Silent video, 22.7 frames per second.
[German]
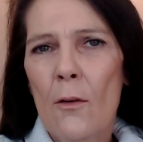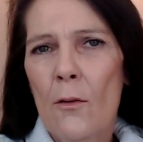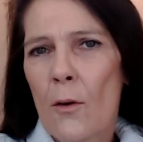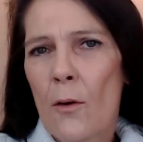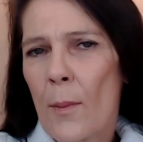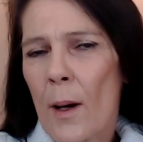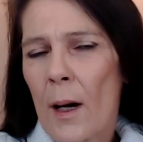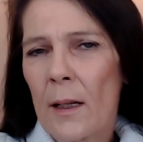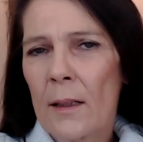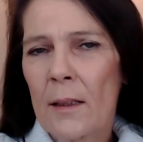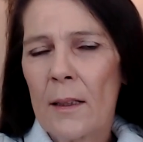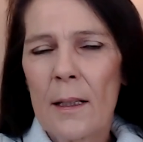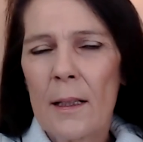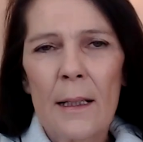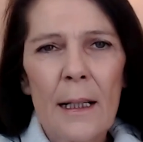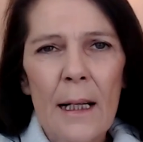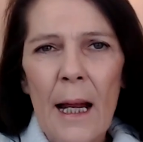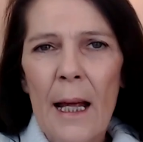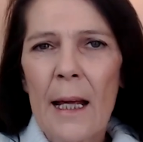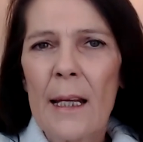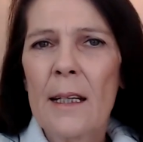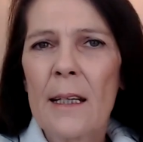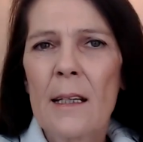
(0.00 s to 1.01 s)
vom anderen
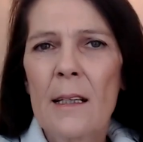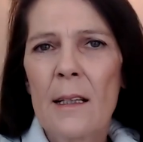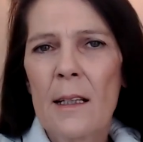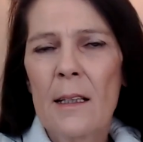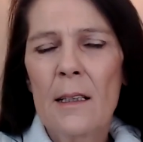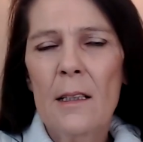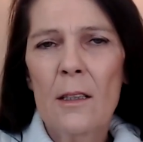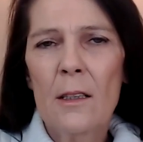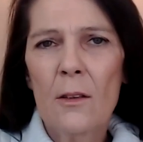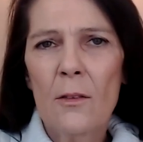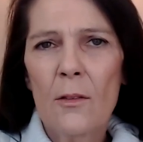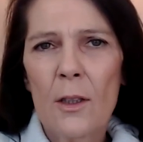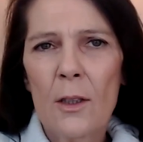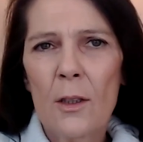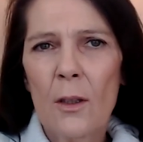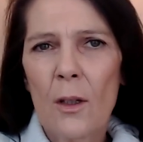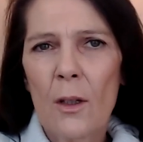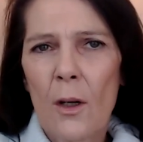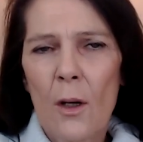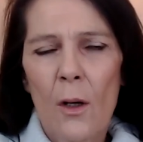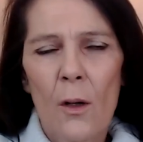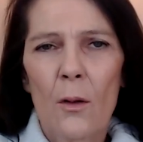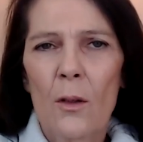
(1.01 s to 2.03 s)
klein geredet
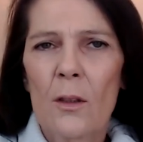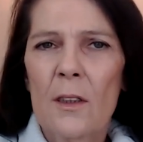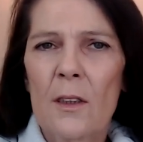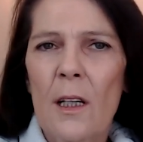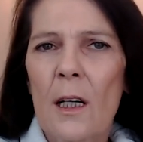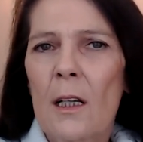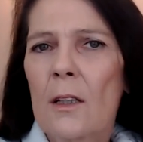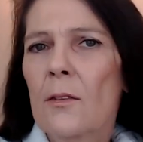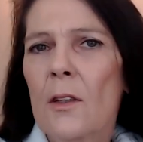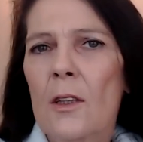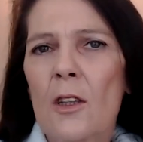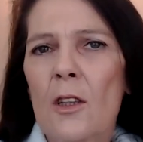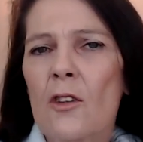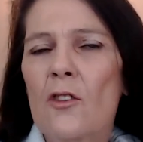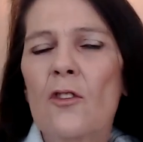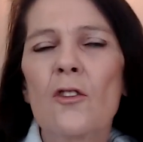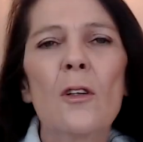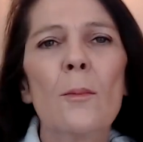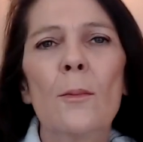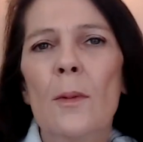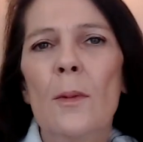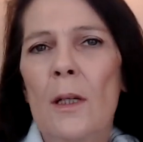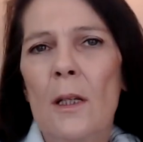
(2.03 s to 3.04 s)
wird und gesagt wird, das
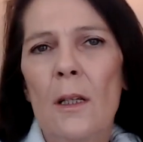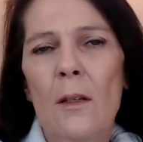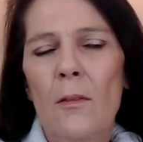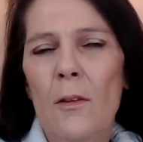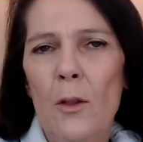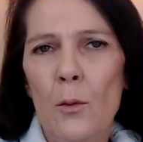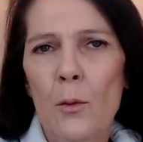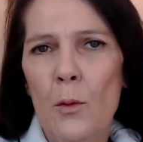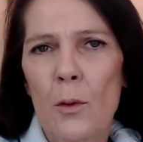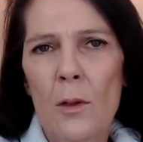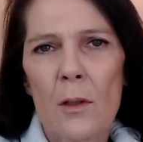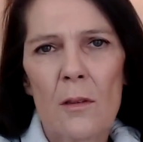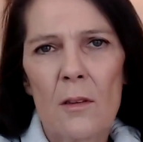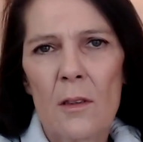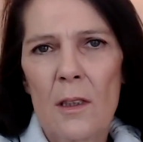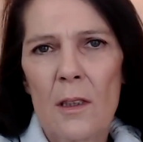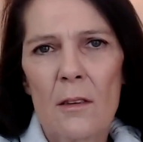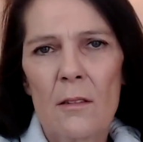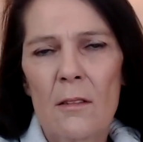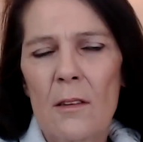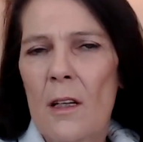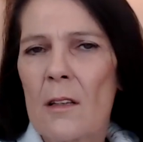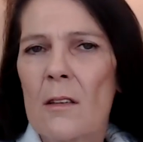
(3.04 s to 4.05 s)
stimmt nicht, wie du das
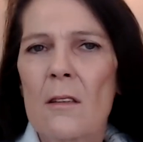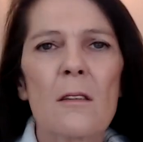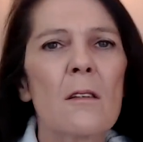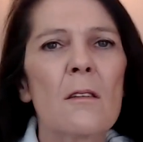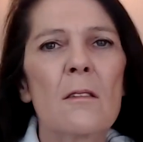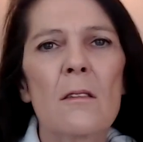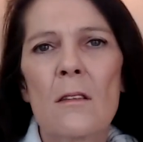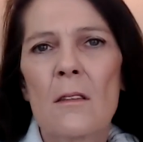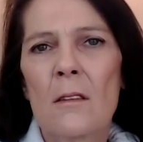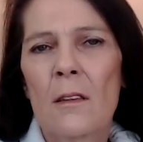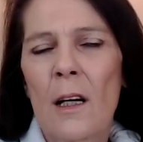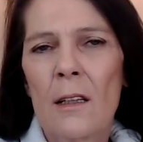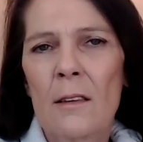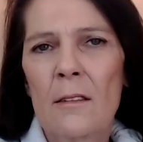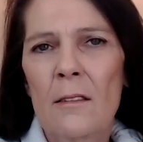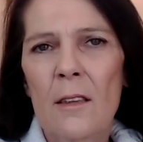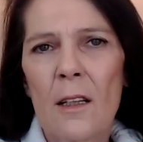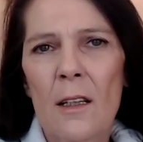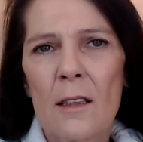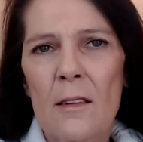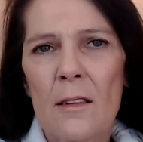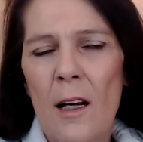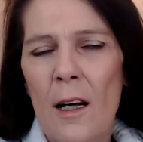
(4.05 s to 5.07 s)
siehst. Also das ist
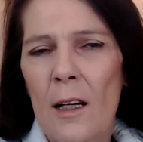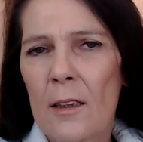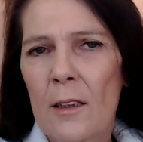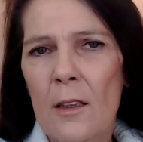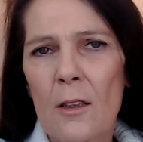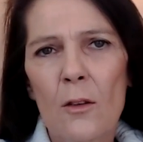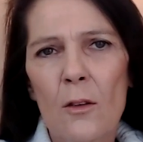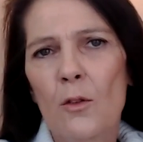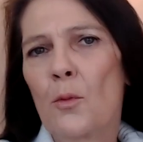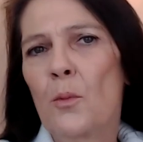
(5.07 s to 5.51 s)
ganz, ganz anders.